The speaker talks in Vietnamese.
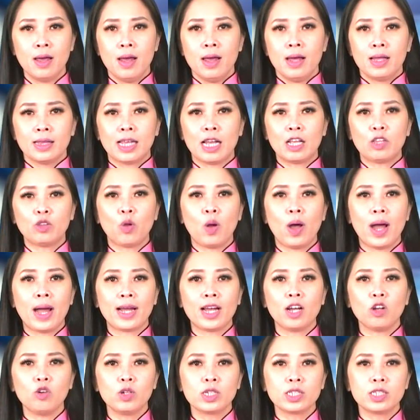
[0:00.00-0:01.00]
Tại tòa,
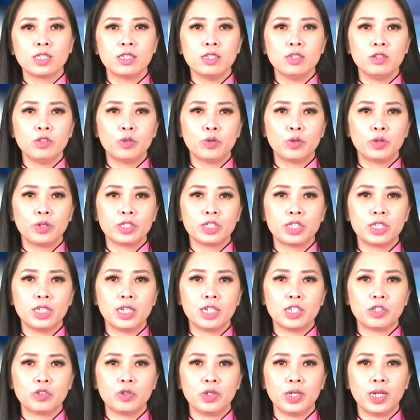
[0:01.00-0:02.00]
các luật sư của
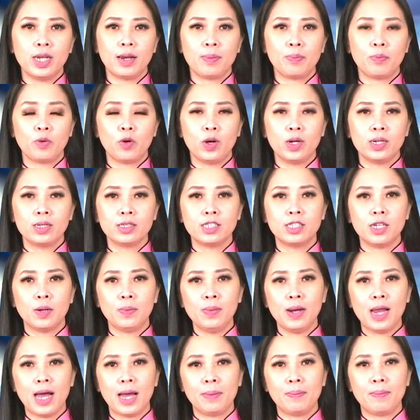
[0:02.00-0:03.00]
Shiraishi lập luận chống
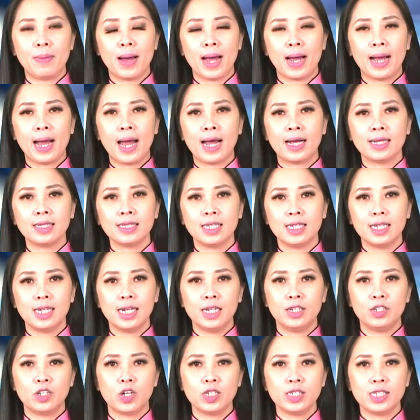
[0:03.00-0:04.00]
lại bản án tử
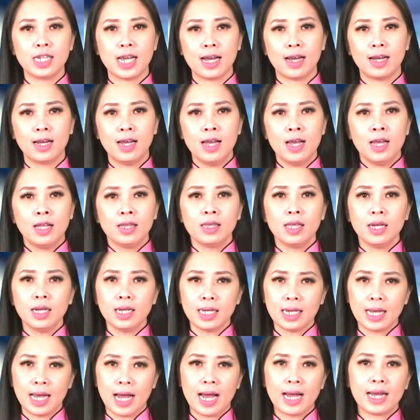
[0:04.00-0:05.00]
hình, nói rằng tất
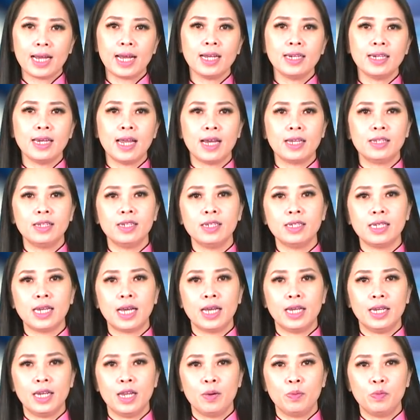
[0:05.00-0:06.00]
cả các nạn nhân
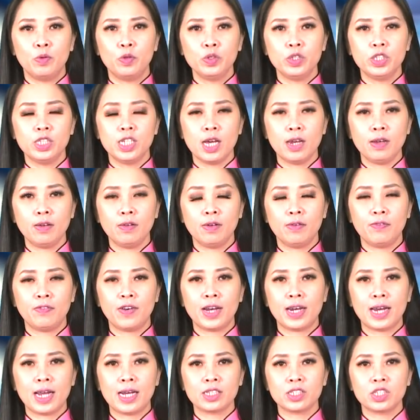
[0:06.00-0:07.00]
này đều muốn chết và
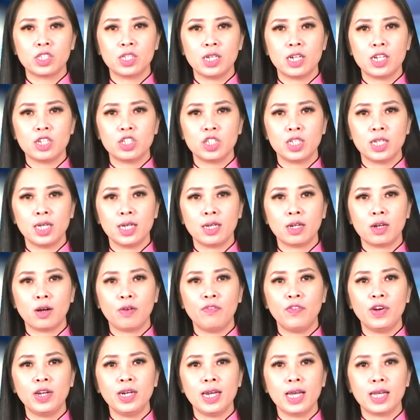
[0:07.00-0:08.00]
rằng Shiraishi có
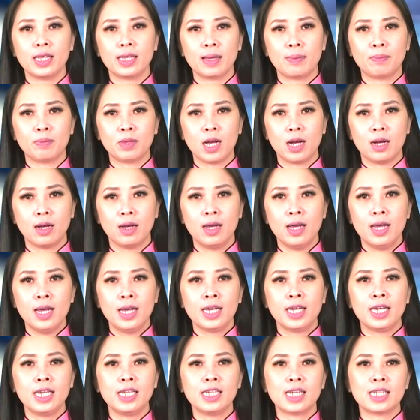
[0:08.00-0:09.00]
vấn đề tâm thần
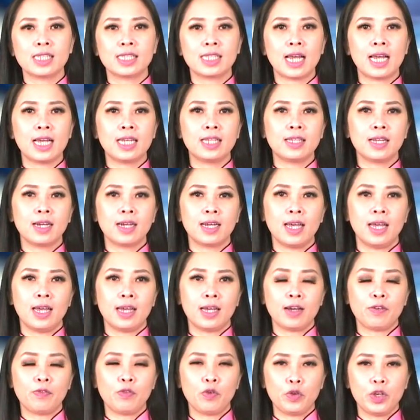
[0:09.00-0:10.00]
khi ra tay thực hiện
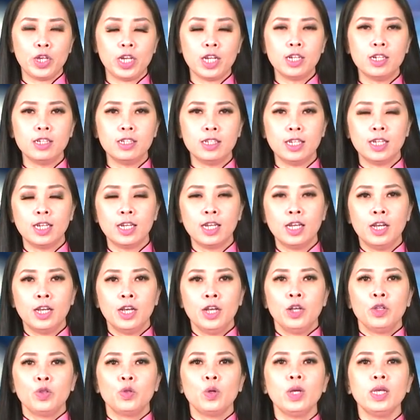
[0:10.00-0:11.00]
các vụ giết người.
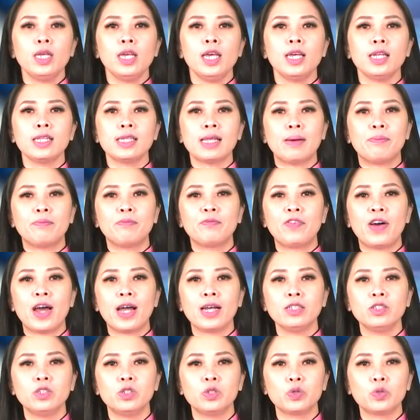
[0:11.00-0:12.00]
Tuy nhiên, thẩm
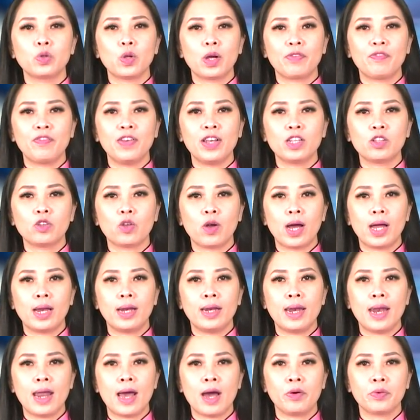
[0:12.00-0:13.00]
phán chủ tọa phiên tòa
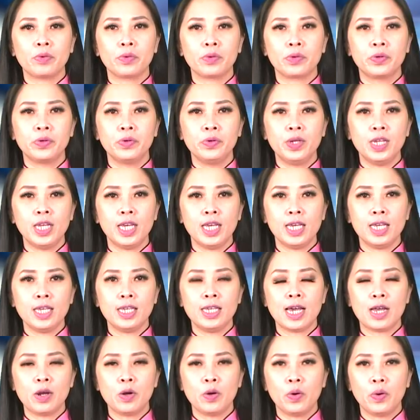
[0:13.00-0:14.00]
Naokuni
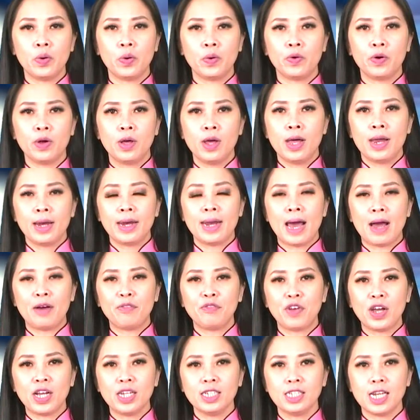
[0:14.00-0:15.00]
Yano đã
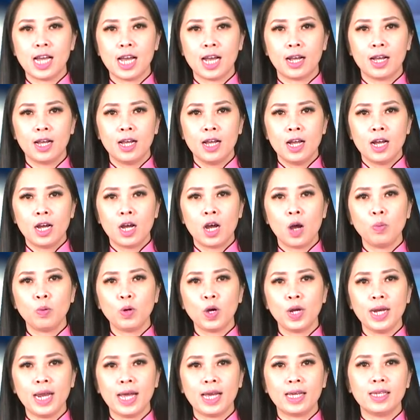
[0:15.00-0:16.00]
phán rằng không có
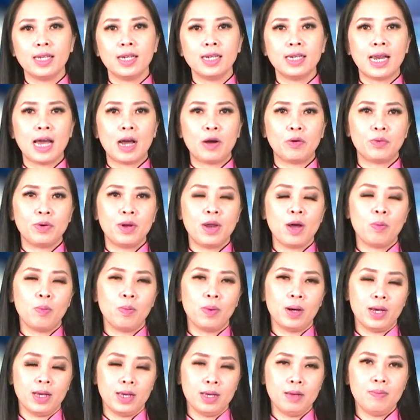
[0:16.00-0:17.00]
nạn nhân nào đồng
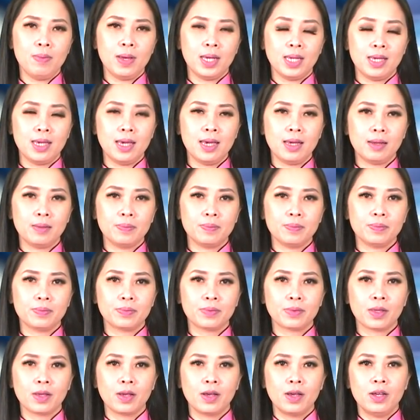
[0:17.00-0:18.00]
ý bị giết.
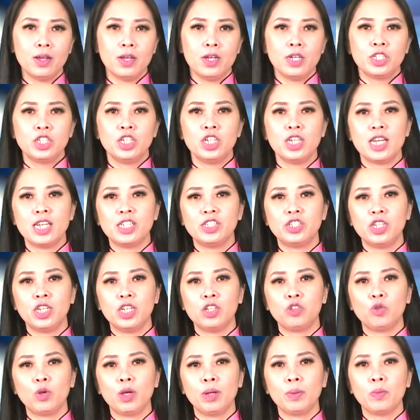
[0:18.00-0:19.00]
Shiraishi
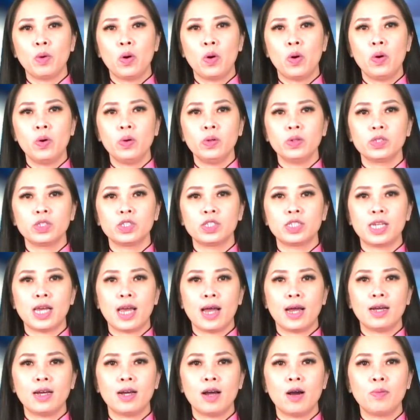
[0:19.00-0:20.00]
tuyên bố
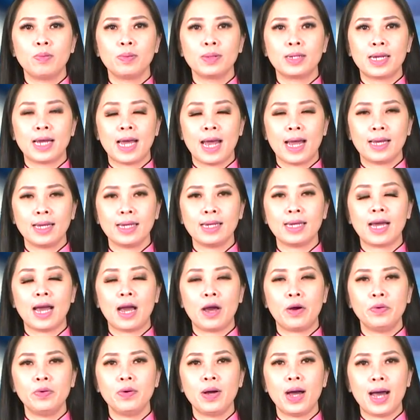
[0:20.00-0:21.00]
sẽ không kháng
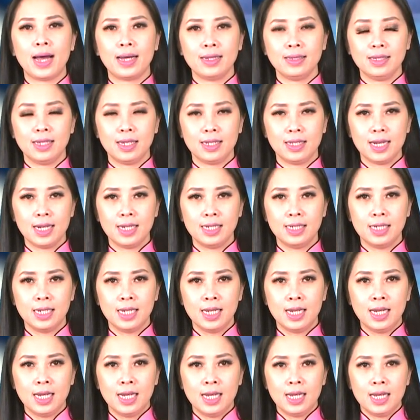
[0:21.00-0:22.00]
cáo án tử hình.
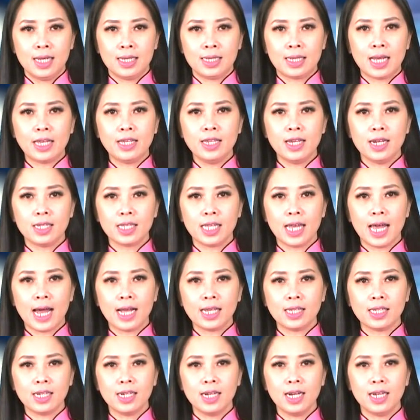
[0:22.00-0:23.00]
Tại Nhật thì
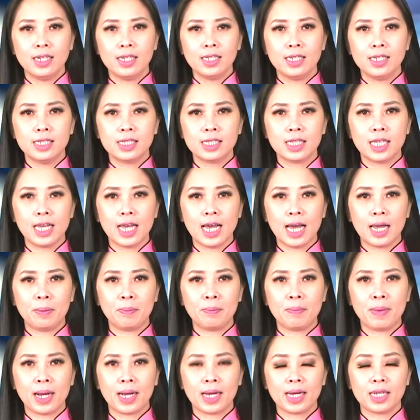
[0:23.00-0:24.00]
án tử hình được thi
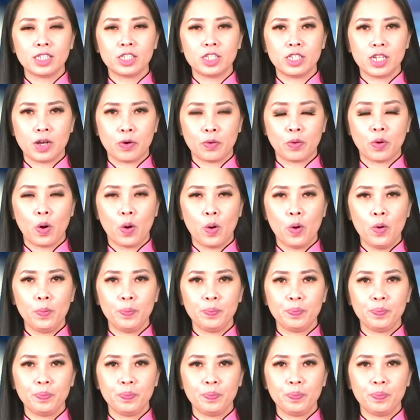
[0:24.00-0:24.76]
hành bằng cách treo cổ.